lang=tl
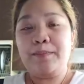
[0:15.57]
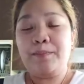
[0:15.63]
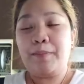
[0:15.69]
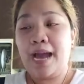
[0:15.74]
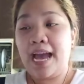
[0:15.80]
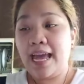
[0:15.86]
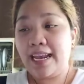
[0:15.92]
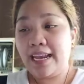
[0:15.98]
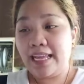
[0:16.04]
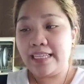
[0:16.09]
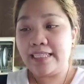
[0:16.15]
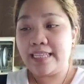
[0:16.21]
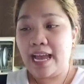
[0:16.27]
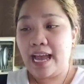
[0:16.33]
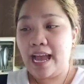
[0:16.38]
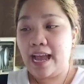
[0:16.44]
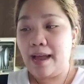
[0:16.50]
para
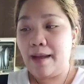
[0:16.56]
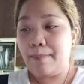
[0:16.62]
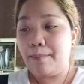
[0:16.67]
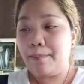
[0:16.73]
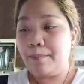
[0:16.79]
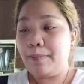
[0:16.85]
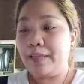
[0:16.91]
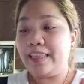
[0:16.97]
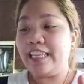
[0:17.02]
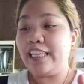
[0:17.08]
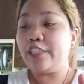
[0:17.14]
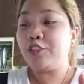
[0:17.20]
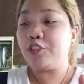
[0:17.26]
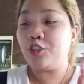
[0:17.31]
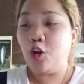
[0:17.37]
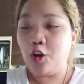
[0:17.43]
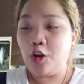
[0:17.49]
sa
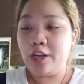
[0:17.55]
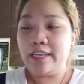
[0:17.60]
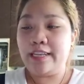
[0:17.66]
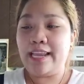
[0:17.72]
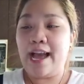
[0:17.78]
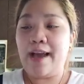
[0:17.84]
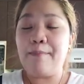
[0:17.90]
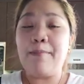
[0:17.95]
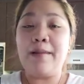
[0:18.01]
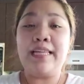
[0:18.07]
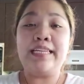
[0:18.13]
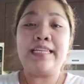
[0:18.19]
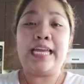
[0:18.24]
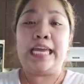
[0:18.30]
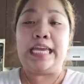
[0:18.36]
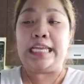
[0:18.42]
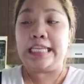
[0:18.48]
petisyon
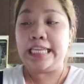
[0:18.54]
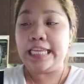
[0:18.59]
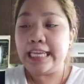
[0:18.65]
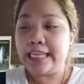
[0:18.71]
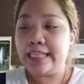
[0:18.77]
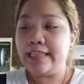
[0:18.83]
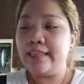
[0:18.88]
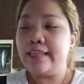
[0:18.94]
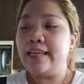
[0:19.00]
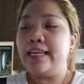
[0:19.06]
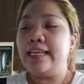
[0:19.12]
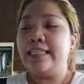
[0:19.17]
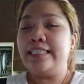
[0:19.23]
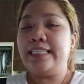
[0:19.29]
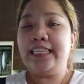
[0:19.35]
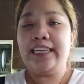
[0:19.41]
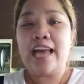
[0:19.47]
laban kay Lin
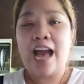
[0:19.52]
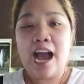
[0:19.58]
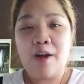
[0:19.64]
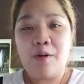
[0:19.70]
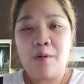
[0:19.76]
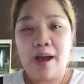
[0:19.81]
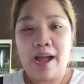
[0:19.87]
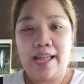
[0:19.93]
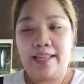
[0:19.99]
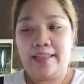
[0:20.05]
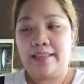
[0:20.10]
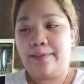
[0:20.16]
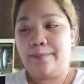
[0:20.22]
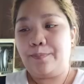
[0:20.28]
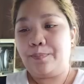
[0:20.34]
Silawan.